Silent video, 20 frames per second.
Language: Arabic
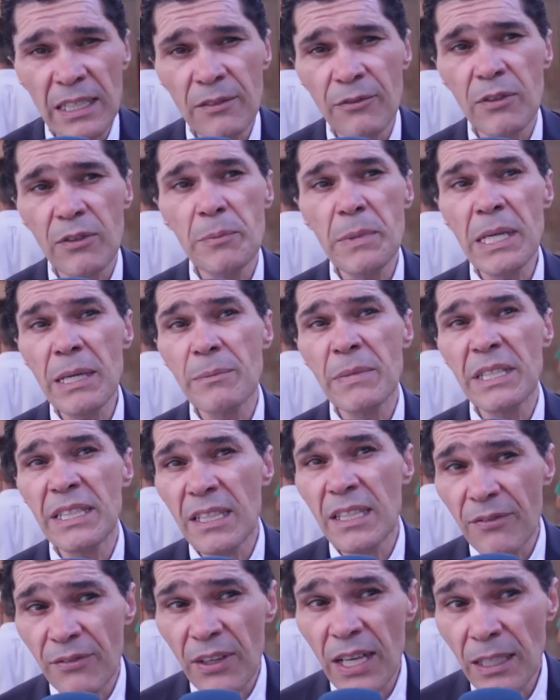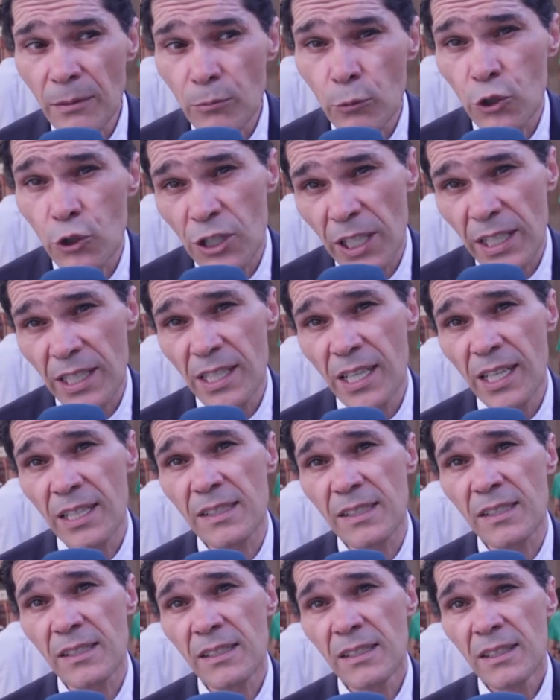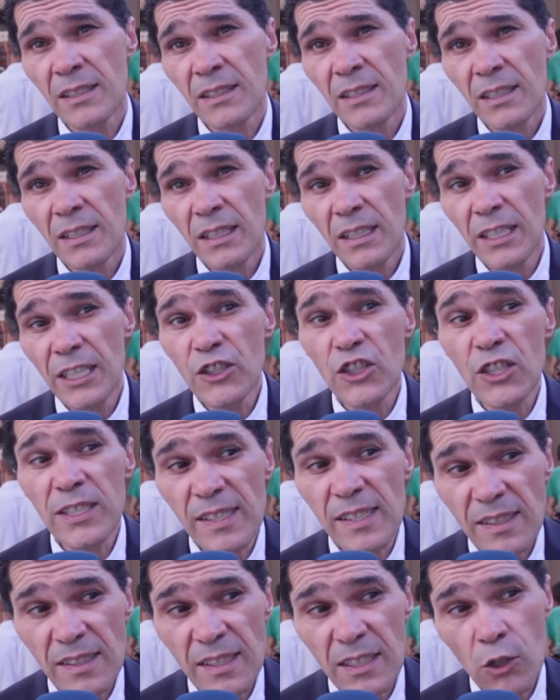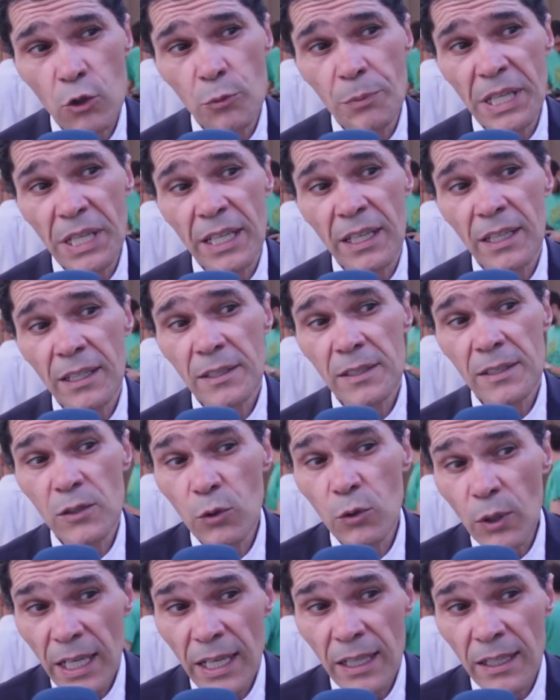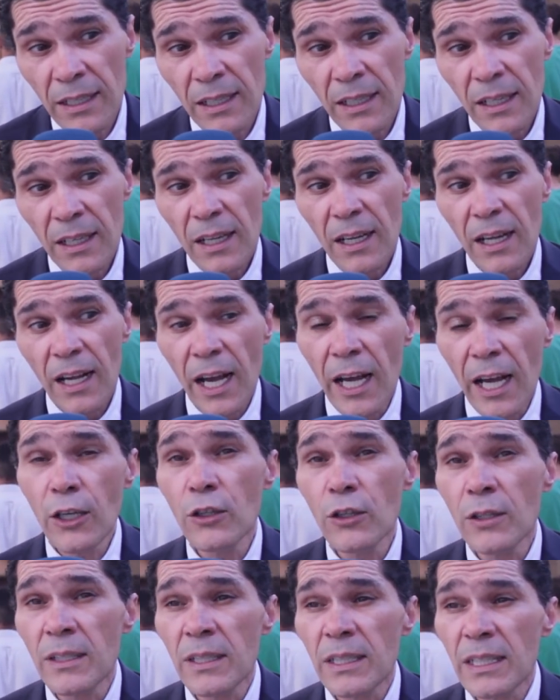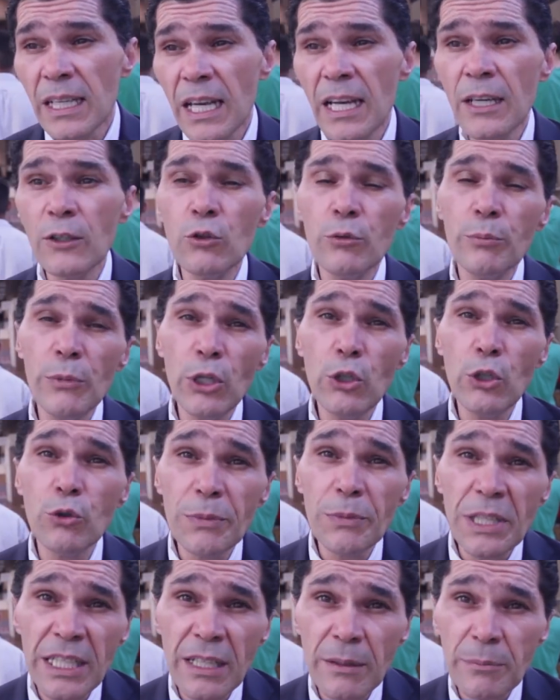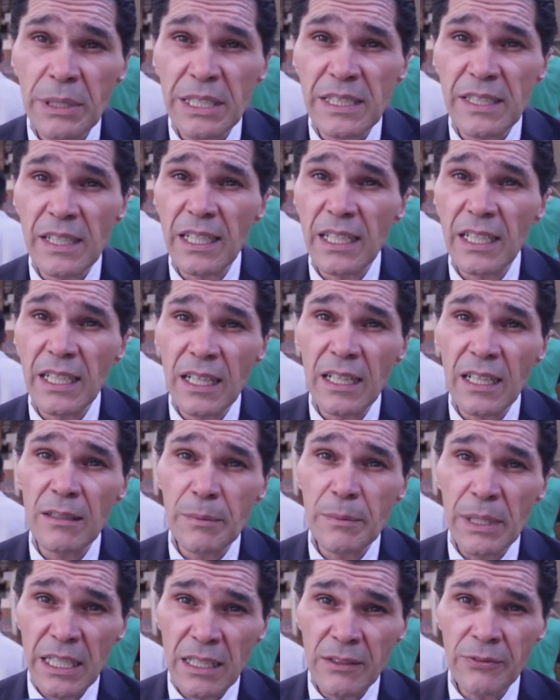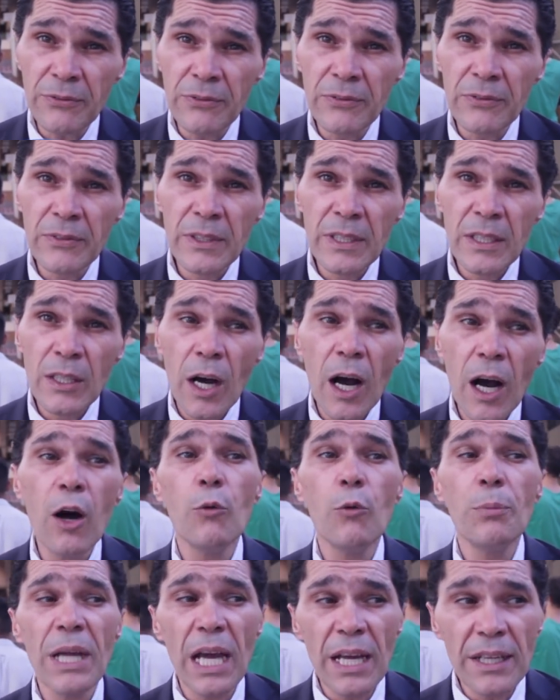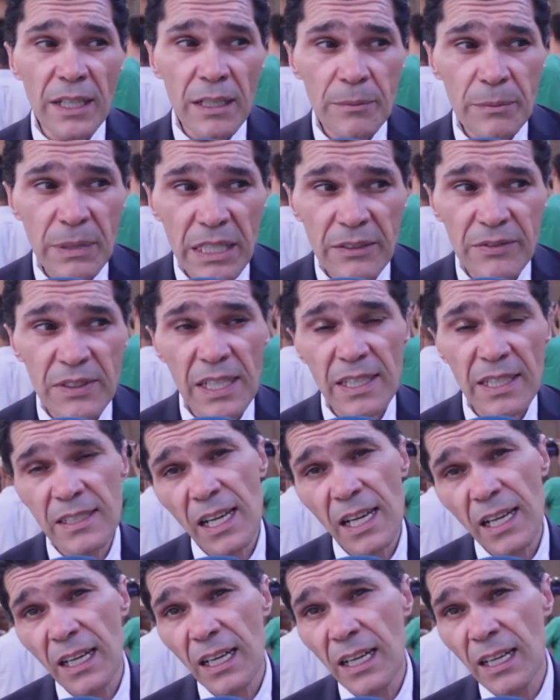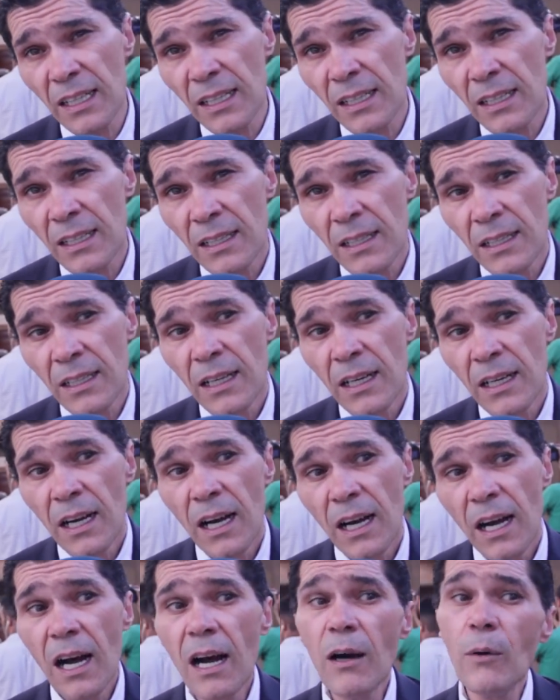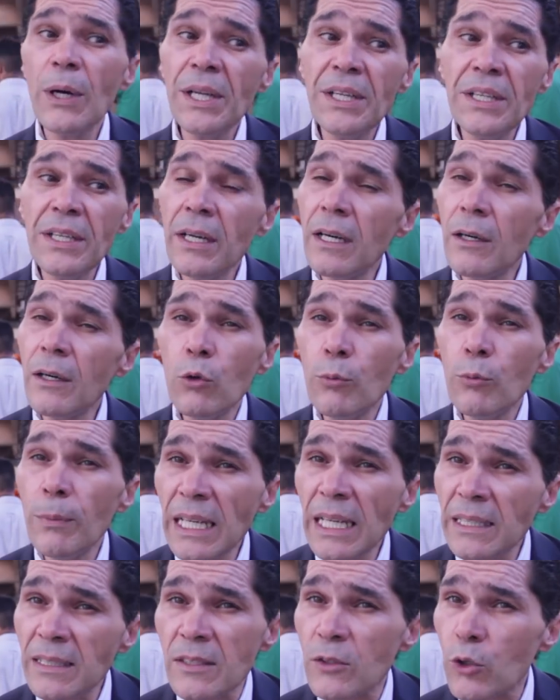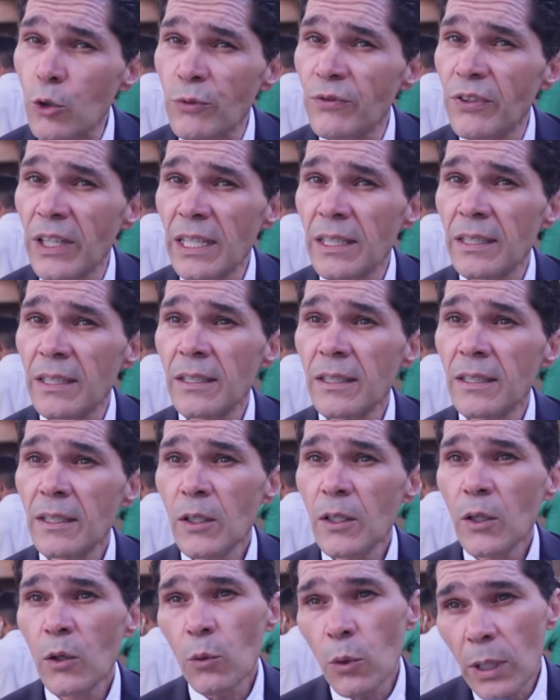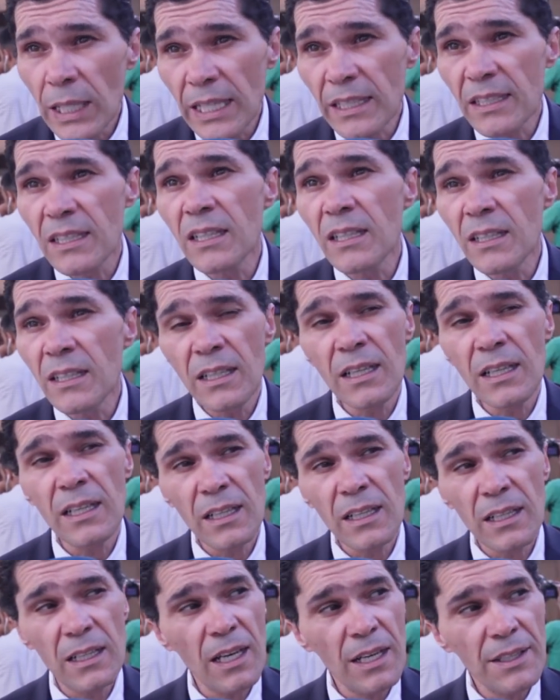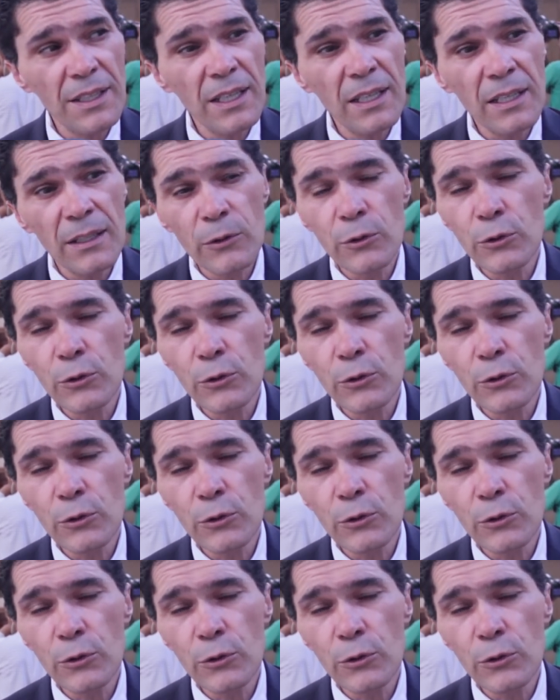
من دفاع المشتكيات لجلسة يوميه السؤال هل كانوا معلومين بتأخير الملف أو بأن الملف سيتأخر أو أنه محط صدفة ولكن أنا